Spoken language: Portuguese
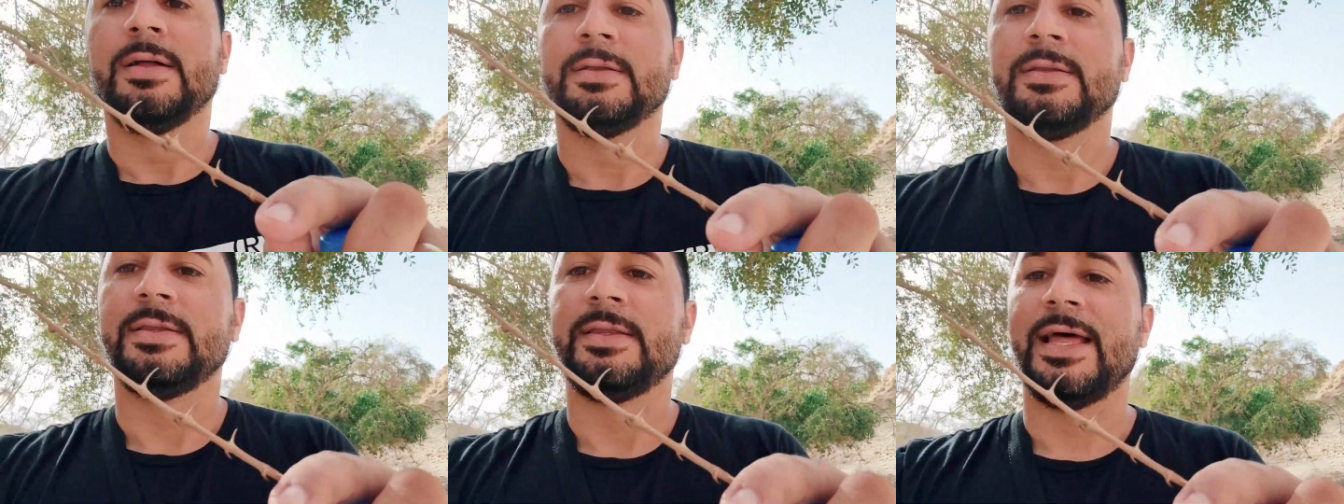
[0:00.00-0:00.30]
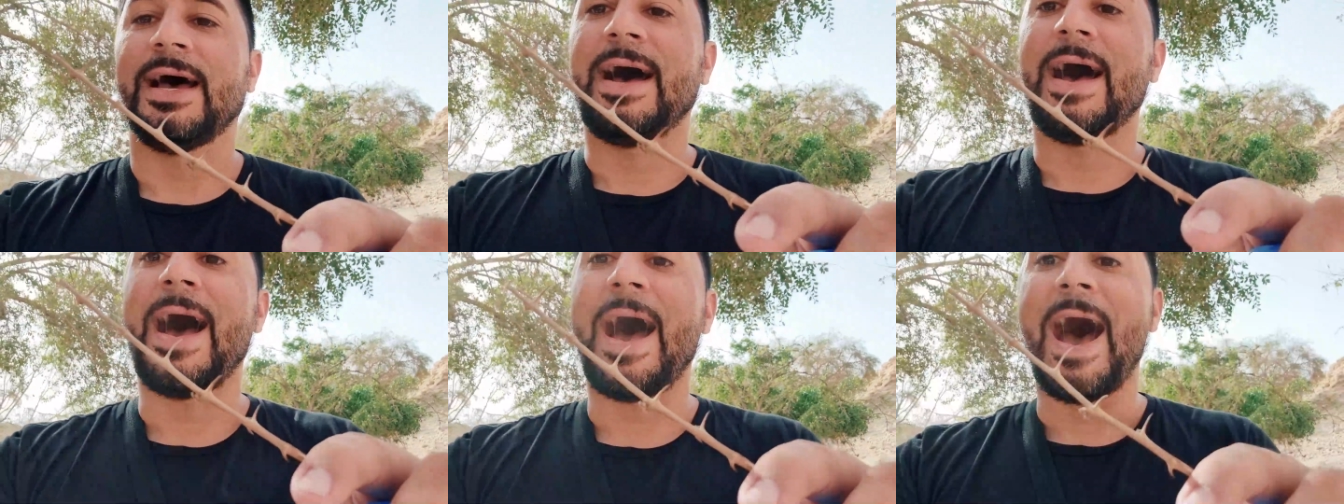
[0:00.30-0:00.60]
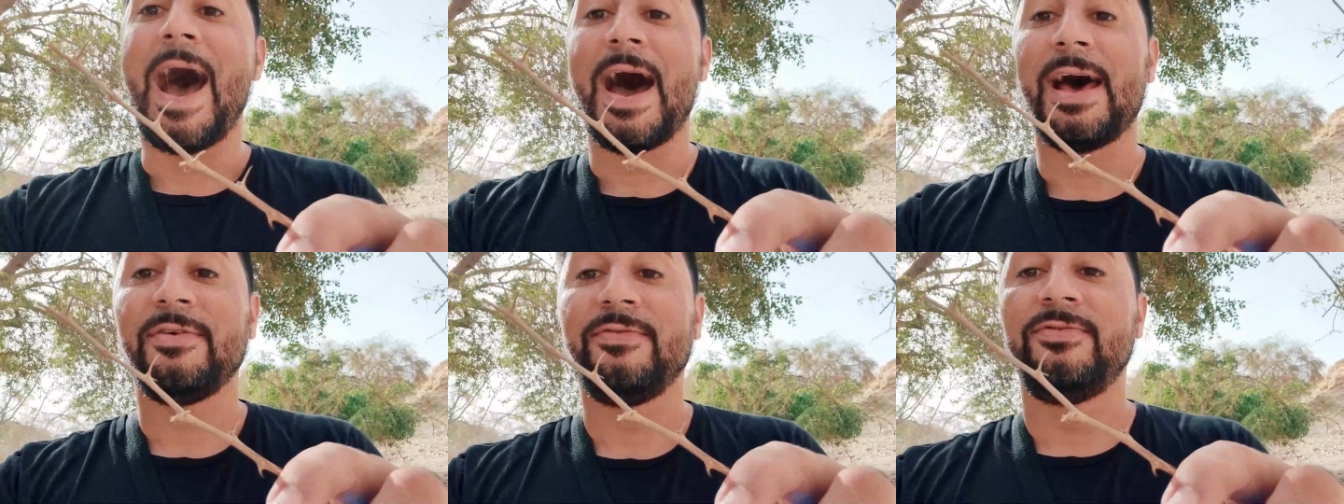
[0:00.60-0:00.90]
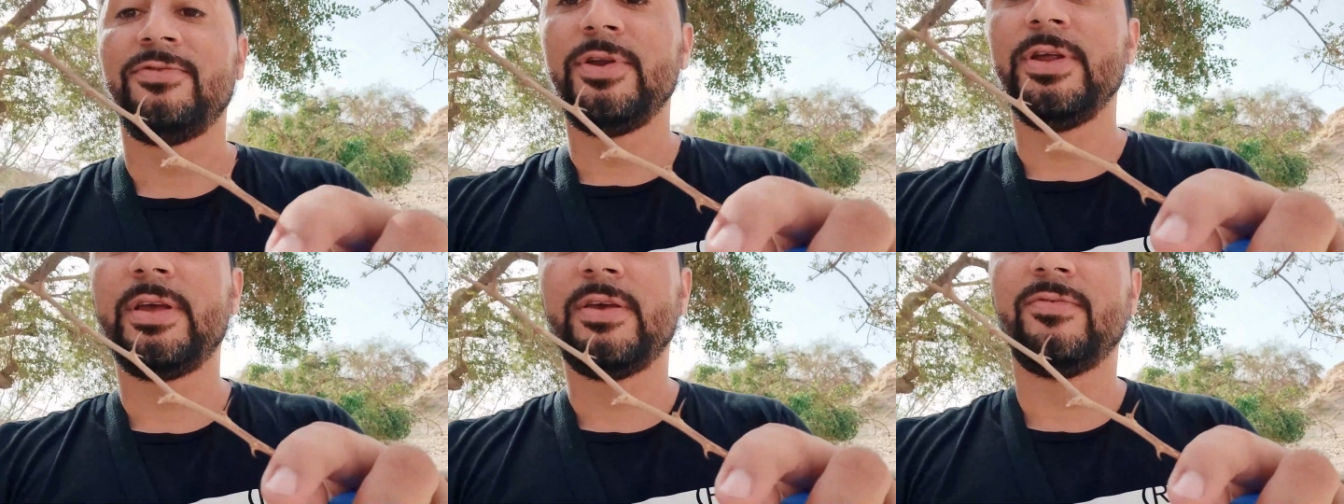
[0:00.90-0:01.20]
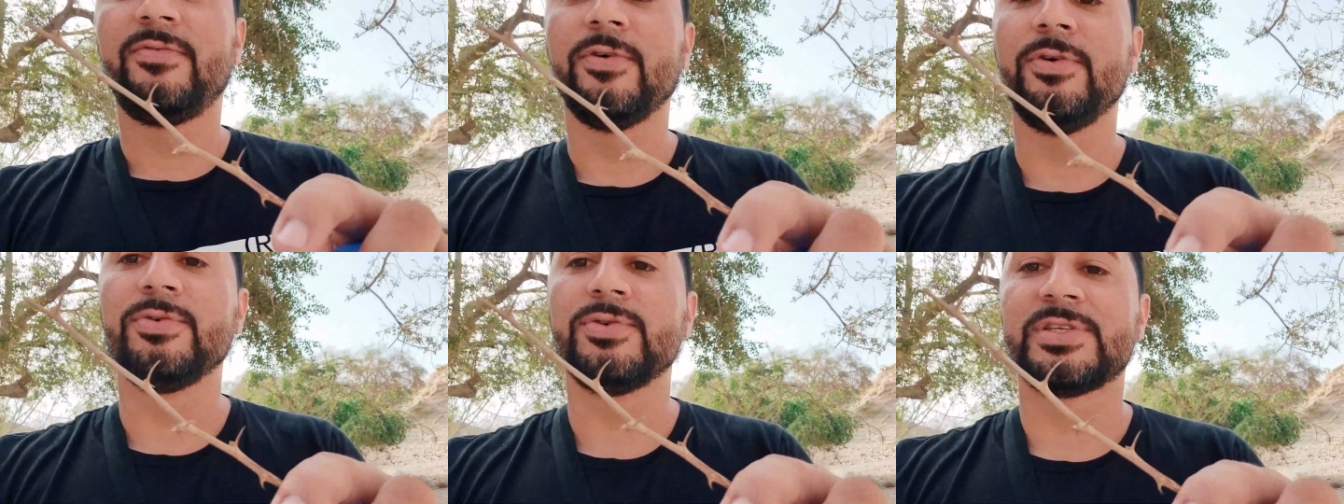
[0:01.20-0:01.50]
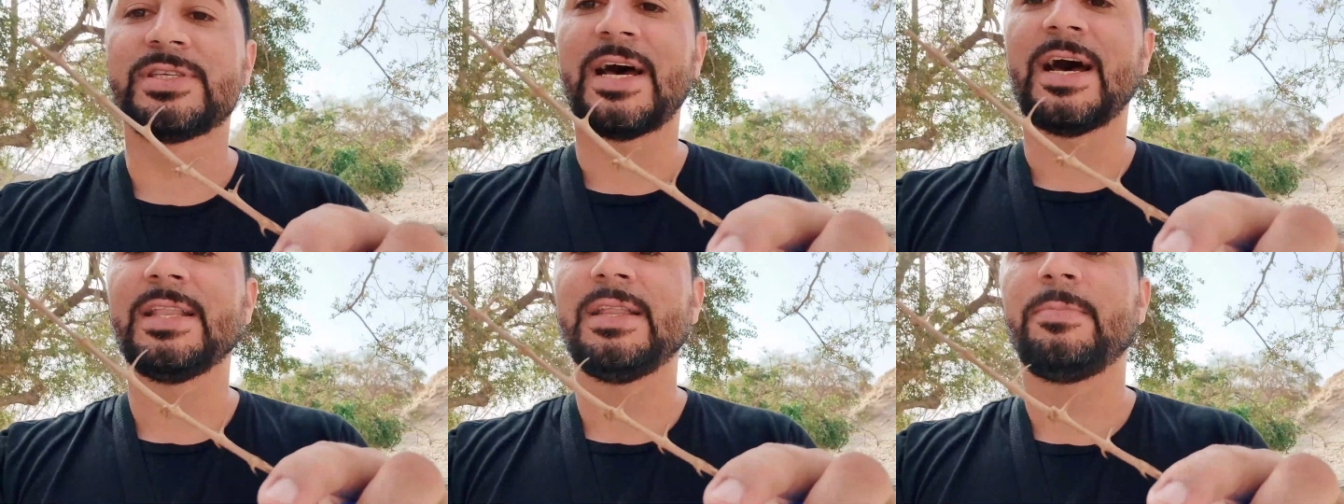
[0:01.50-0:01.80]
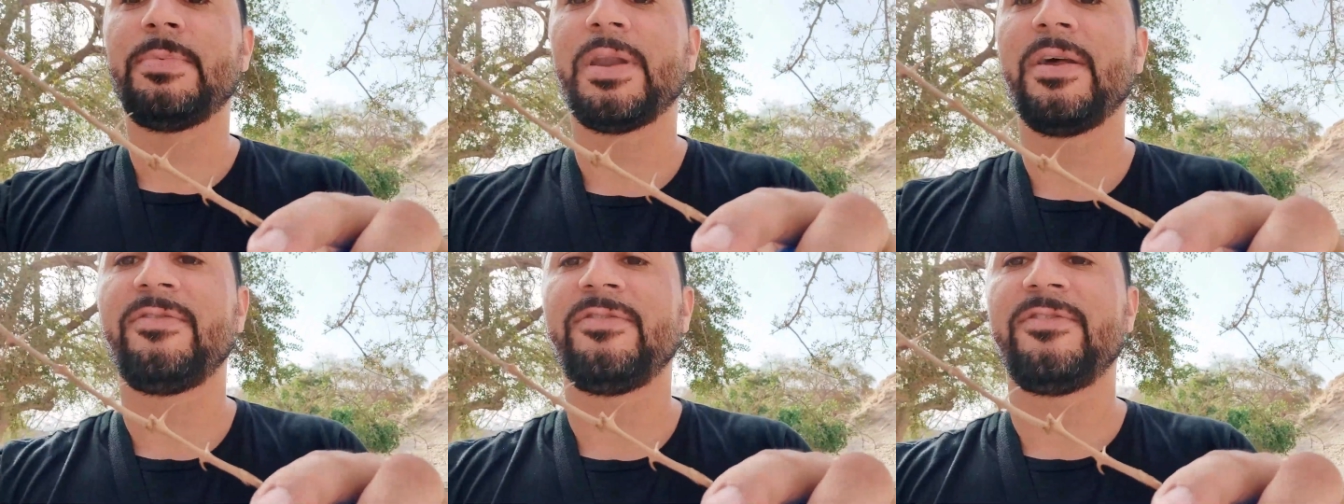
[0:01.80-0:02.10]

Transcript: da árvore que foi usada para